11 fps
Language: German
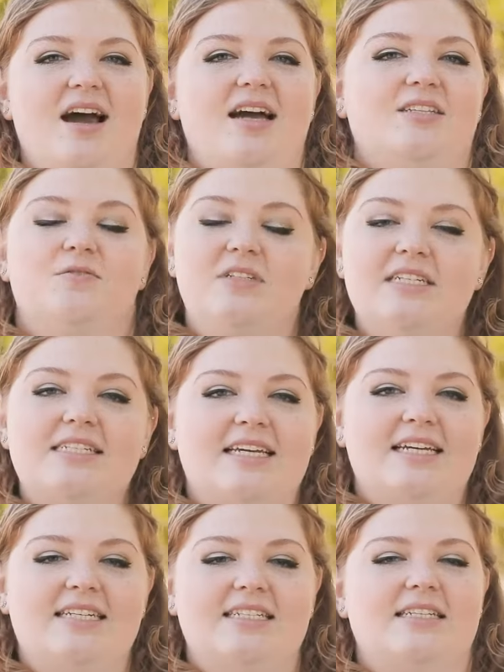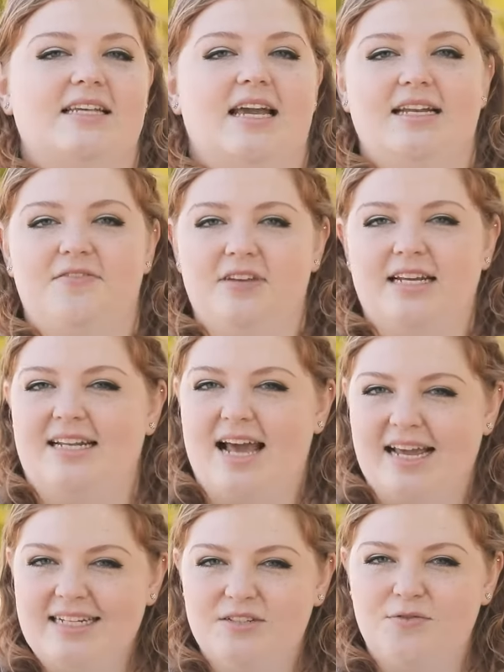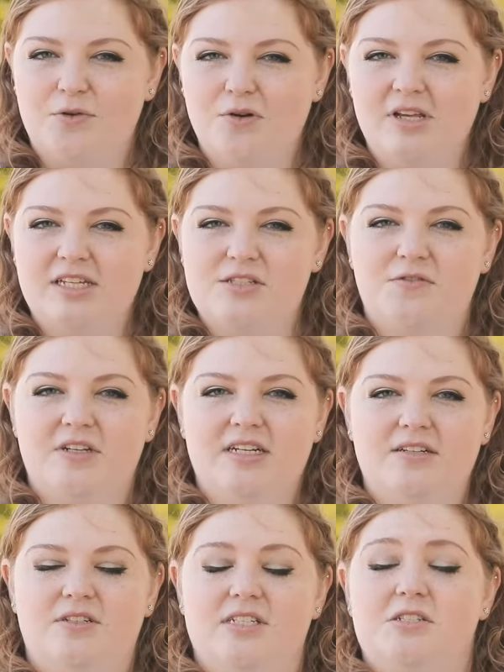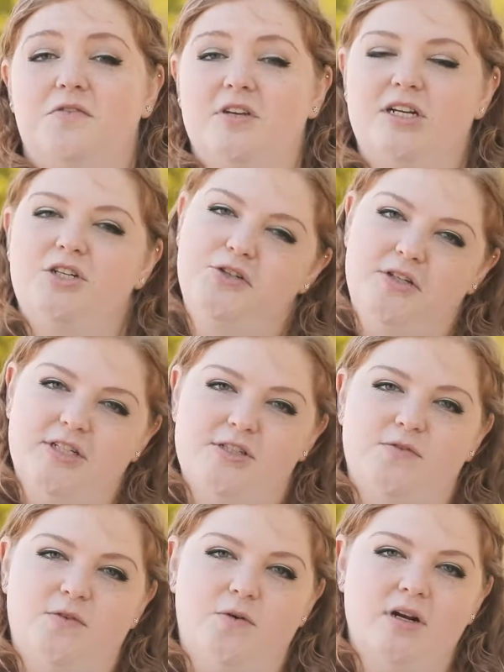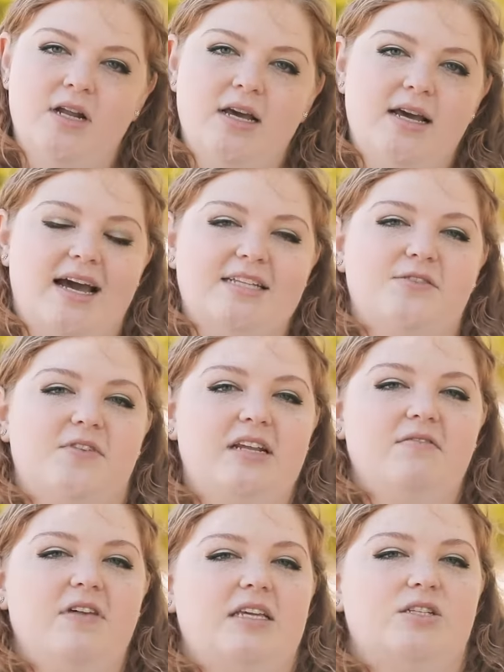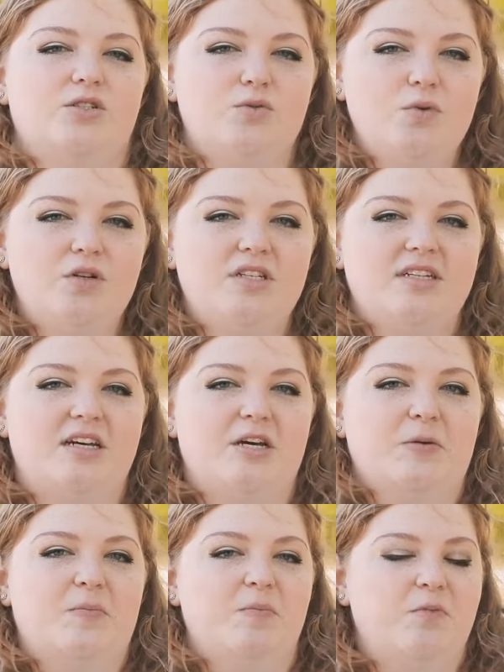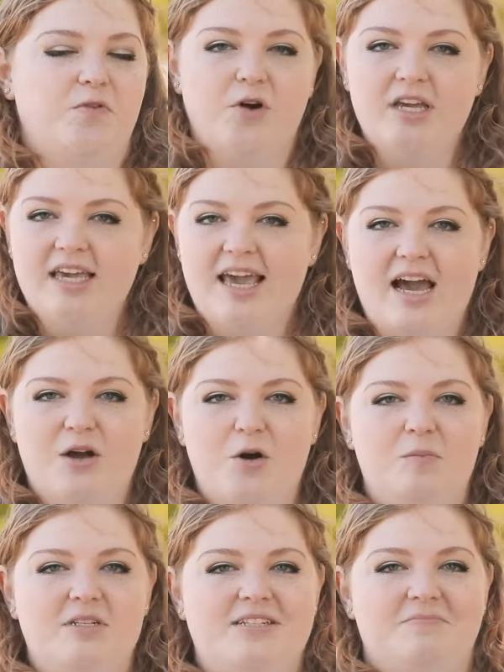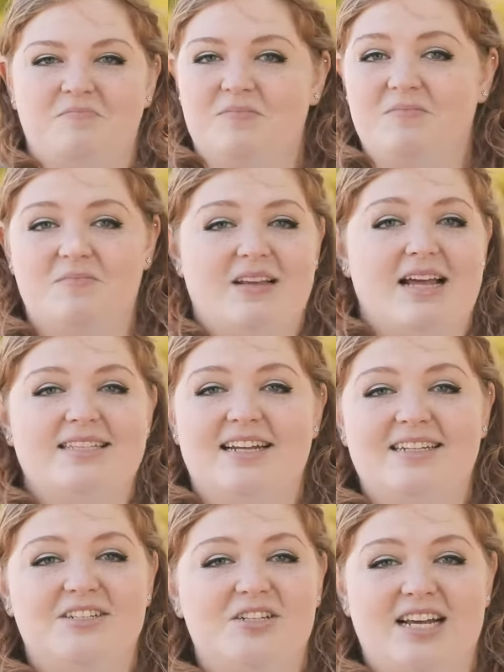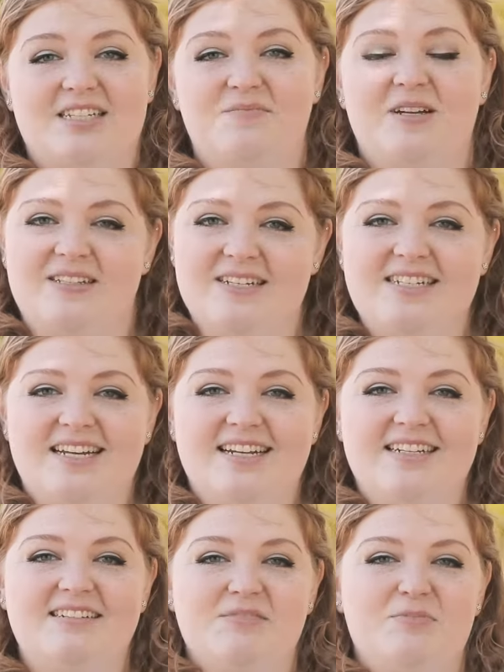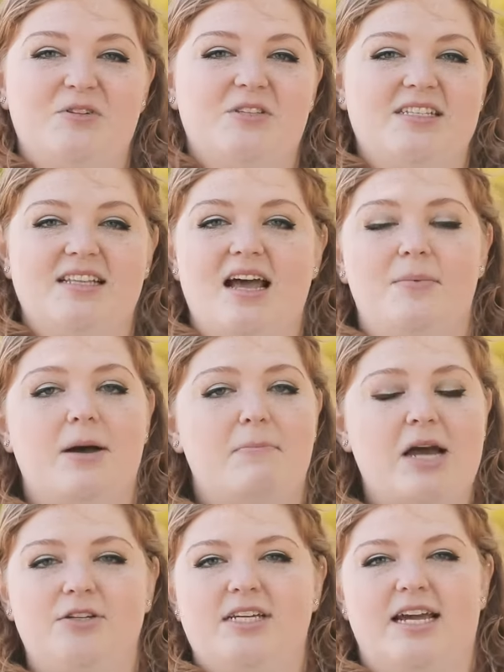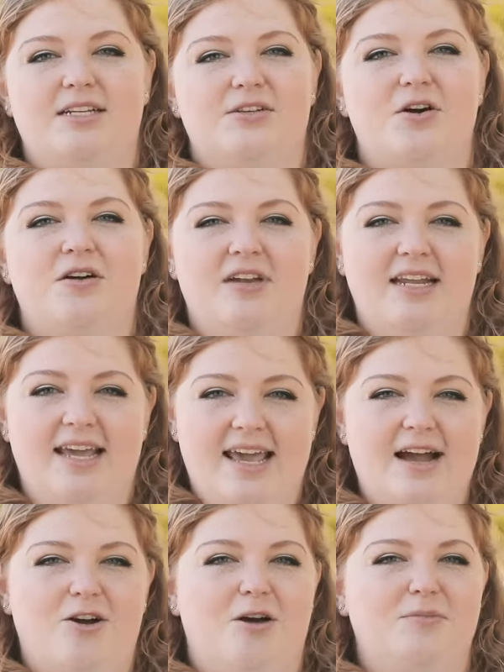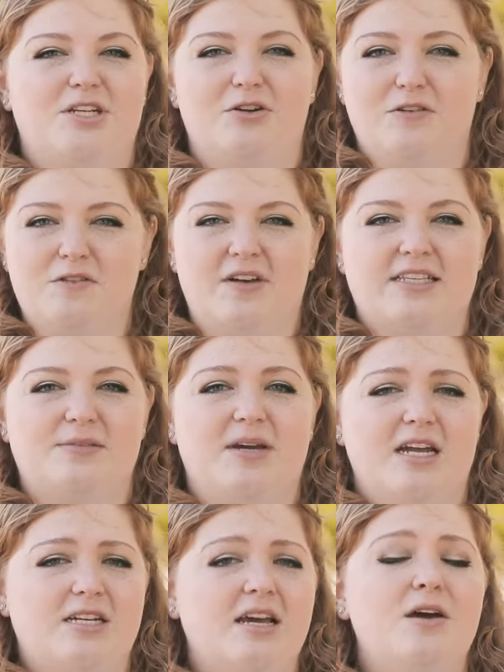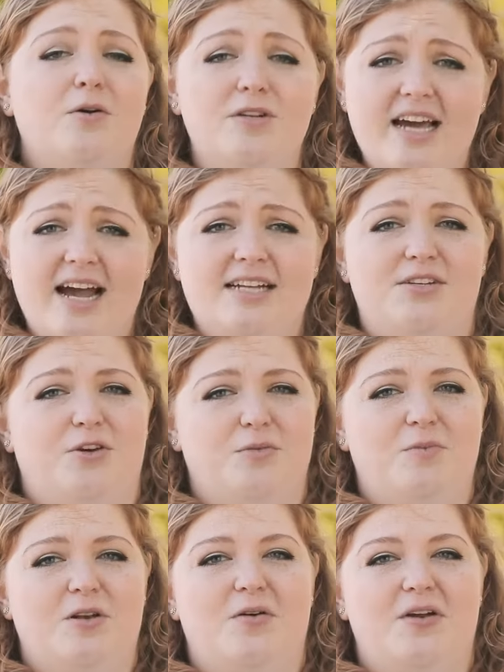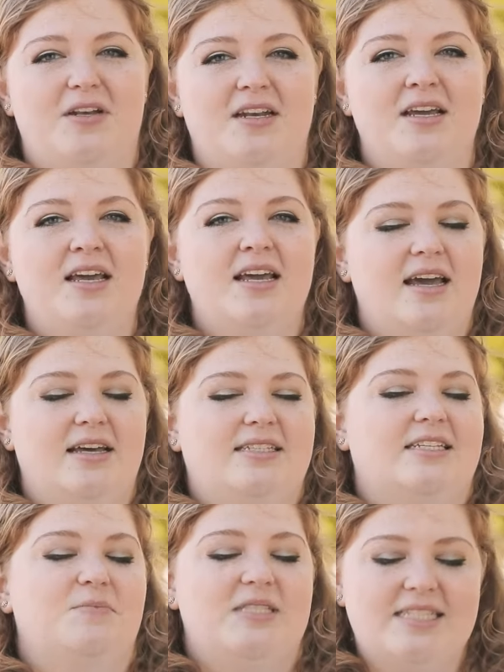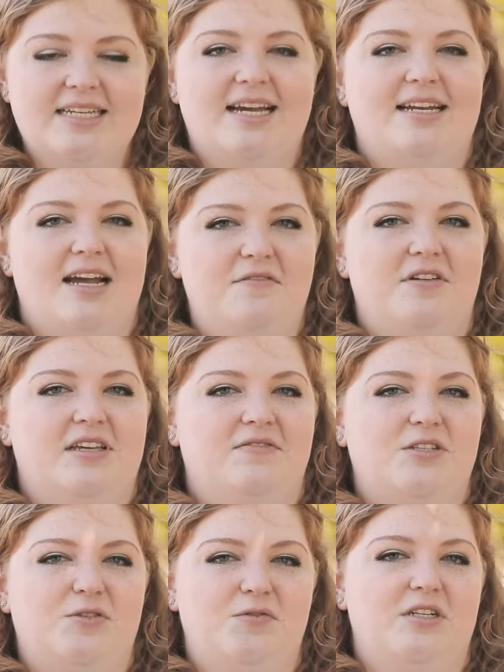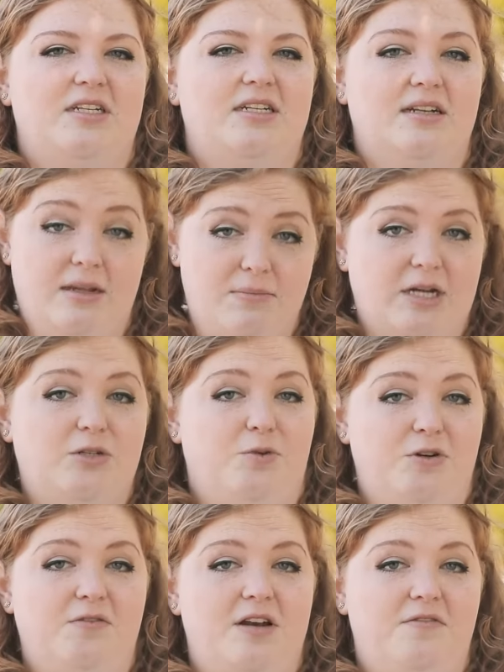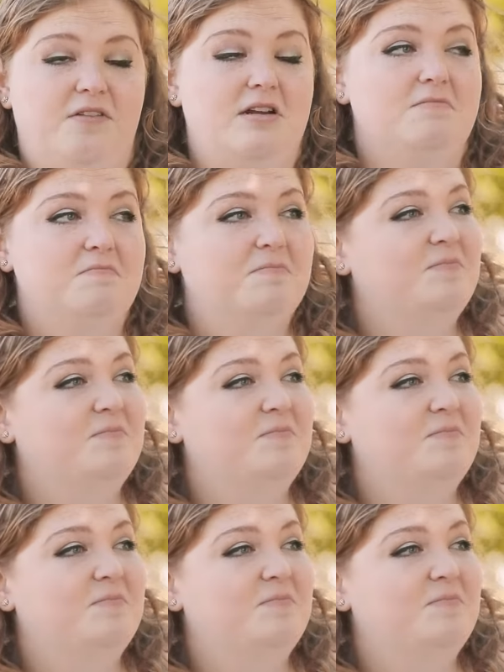ja. also wie ihr seht, ist es eigentlich wirklich leicht, eine Wohnung hier zu finden und es ist auch wirklich schön, hier zu wohnen. Also wenn ihr welche sucht, ähm, bevor ihr hierher kommt, ganz klassisch erstmal das Internet benutzen, aber macht euch keine Sorgen, wenn ihr hierher kommt, schaut aufs schwarze Brett, unterhaltet euch mit Leuten. Es ist mit Sicherheit einfach hier was zu finden, in Magdeburg auf alle Fälle.